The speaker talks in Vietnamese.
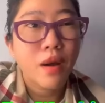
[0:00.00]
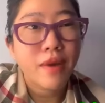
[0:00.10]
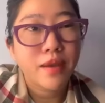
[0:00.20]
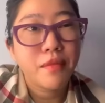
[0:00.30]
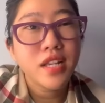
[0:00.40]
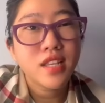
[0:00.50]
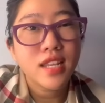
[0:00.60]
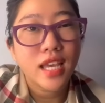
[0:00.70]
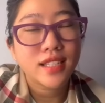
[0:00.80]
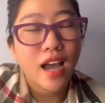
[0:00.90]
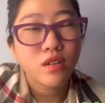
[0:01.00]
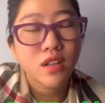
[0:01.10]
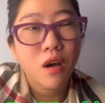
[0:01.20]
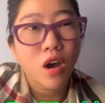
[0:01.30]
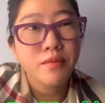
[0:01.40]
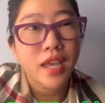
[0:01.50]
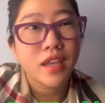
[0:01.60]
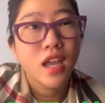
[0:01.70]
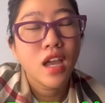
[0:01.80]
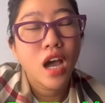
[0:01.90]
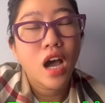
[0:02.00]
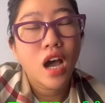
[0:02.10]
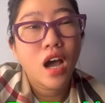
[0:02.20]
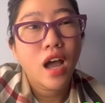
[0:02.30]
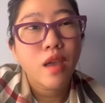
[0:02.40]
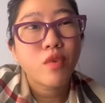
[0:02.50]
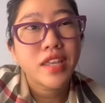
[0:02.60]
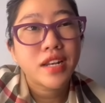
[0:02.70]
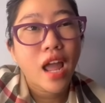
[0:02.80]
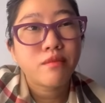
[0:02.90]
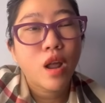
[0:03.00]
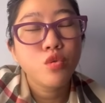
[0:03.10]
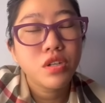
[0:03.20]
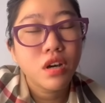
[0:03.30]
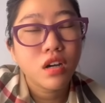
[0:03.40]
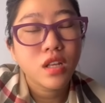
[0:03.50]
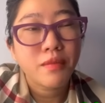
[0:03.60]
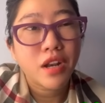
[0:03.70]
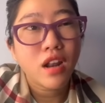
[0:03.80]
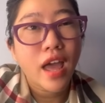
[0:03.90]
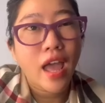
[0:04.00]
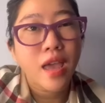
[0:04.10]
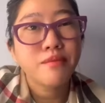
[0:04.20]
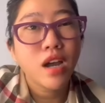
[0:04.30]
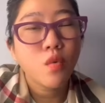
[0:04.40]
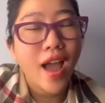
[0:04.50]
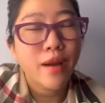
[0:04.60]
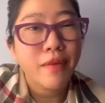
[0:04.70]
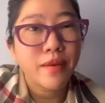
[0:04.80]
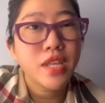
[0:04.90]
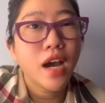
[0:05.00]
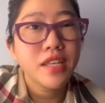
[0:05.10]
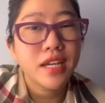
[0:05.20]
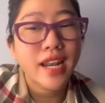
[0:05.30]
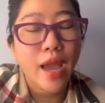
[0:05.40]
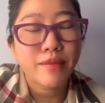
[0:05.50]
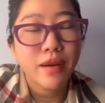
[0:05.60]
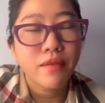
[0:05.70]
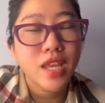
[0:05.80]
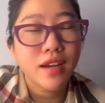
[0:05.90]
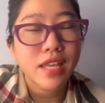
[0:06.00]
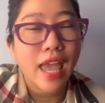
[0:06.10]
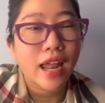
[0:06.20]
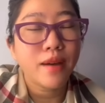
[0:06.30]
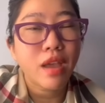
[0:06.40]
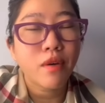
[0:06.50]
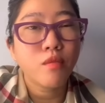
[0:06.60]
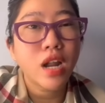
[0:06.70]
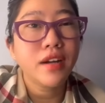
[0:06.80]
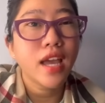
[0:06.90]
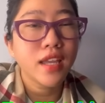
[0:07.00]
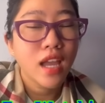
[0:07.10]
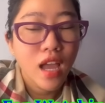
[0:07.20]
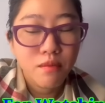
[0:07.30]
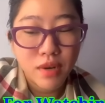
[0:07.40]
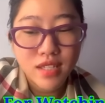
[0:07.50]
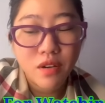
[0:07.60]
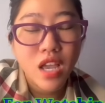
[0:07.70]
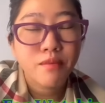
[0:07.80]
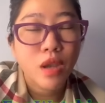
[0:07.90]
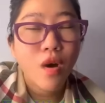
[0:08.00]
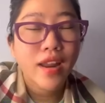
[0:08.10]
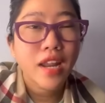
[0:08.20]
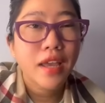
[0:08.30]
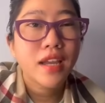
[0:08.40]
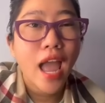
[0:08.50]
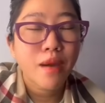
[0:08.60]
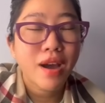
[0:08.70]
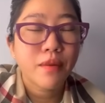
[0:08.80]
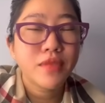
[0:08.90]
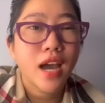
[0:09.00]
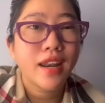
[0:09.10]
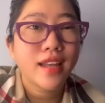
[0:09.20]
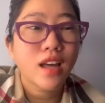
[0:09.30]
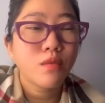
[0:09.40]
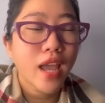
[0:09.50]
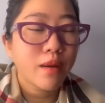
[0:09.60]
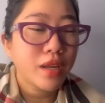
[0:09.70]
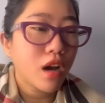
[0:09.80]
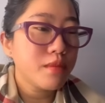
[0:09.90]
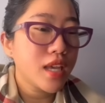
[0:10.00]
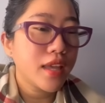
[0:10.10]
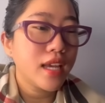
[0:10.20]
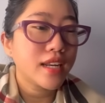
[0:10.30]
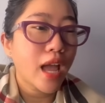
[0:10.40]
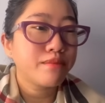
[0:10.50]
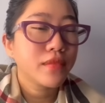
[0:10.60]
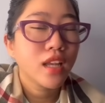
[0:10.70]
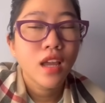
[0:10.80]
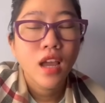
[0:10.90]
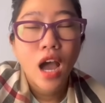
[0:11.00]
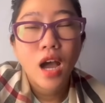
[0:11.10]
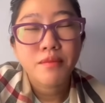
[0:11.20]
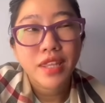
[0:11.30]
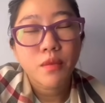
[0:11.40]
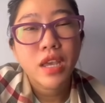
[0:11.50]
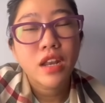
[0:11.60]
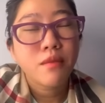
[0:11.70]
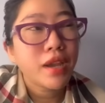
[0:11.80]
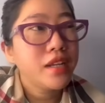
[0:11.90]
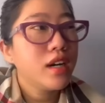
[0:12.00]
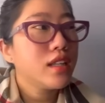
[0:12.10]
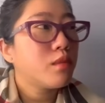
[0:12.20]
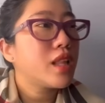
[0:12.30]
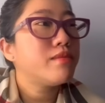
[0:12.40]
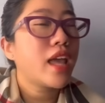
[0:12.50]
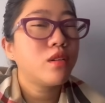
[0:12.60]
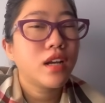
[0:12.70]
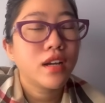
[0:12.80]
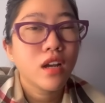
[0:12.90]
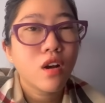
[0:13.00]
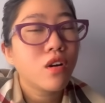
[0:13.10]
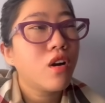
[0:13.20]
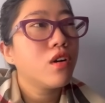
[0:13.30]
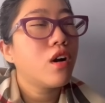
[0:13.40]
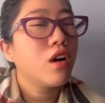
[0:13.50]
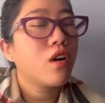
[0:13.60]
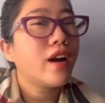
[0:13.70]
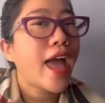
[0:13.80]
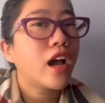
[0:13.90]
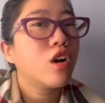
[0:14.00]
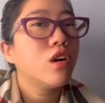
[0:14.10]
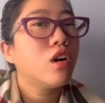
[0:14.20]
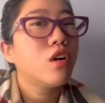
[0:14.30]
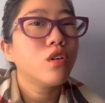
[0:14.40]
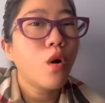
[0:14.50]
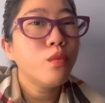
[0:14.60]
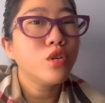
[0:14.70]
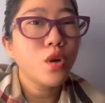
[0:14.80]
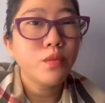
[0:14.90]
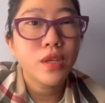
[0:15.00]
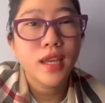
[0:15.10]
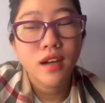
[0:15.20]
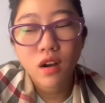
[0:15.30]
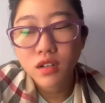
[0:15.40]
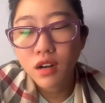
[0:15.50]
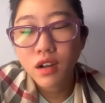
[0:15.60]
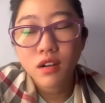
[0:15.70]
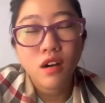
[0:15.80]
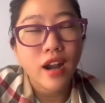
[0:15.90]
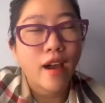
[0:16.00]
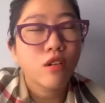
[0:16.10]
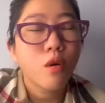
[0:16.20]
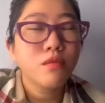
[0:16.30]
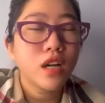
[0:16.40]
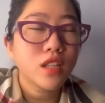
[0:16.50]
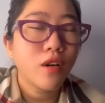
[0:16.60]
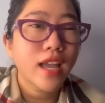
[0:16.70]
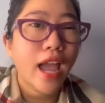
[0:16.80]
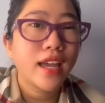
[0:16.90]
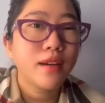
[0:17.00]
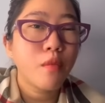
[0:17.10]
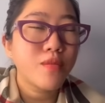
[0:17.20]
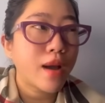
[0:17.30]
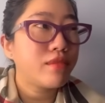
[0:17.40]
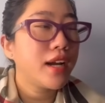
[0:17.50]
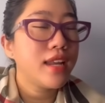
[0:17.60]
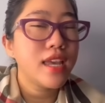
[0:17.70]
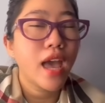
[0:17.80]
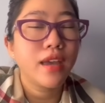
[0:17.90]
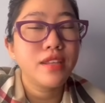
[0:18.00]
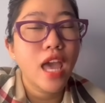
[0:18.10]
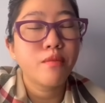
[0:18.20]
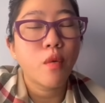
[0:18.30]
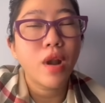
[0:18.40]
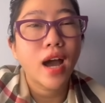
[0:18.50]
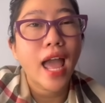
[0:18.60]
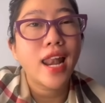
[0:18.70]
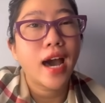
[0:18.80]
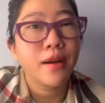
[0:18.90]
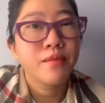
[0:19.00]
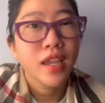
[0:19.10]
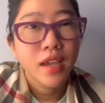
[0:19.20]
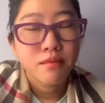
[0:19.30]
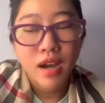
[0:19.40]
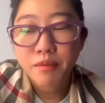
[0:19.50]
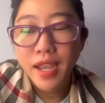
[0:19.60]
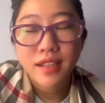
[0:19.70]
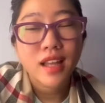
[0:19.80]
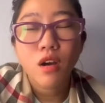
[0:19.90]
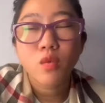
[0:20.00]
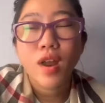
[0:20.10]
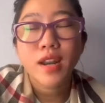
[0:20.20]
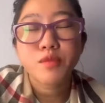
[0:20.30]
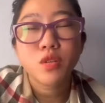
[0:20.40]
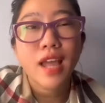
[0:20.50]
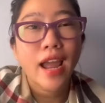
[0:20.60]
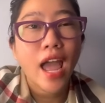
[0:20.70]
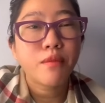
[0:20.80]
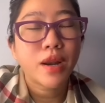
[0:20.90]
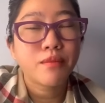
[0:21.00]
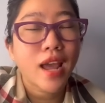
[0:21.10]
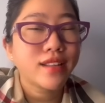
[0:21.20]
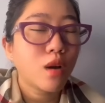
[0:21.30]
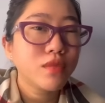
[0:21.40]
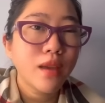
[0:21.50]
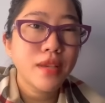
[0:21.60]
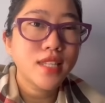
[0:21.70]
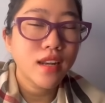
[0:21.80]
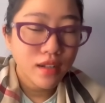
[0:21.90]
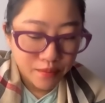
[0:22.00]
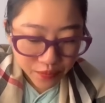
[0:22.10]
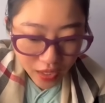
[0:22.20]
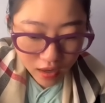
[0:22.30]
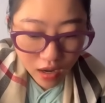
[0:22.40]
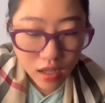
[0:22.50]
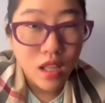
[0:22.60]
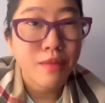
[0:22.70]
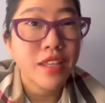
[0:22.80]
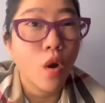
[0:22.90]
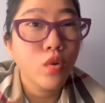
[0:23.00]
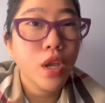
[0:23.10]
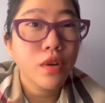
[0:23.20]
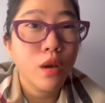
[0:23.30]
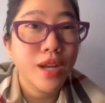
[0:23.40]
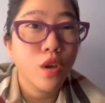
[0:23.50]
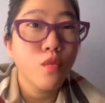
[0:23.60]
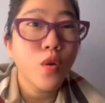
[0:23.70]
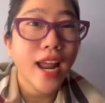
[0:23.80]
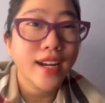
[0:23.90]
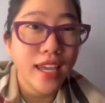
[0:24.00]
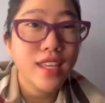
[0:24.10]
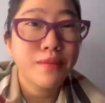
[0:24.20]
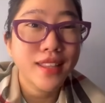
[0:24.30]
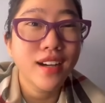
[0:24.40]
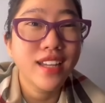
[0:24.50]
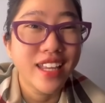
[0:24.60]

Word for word: mày mới xin việc tao tao hỏi mày uh, em qua Việt Nam lâu chưa thì mày nói là em mới qua mà em nhớ Việt Nam lắm em nhớ nhà lắm em không nỡ đi mà sao giờ mày qua anh đây hai ba năm trời nay tao không nghe mày nói mày về Việt Nam à, mà trong khi đó mấy đứa trong tiệm nail nè con con con con lan con con con cúc con chúc gì đó con đó nó con nào nó cũng tối ngày một năm nữa về về một lần hai lần mà mày thôi hôm quanh năm suốt tháng hai ba năm nay tao không thấy mày xin đó thì bà chủ thiếu điều bà chủ muốn năn nỉ chị bà tư đi,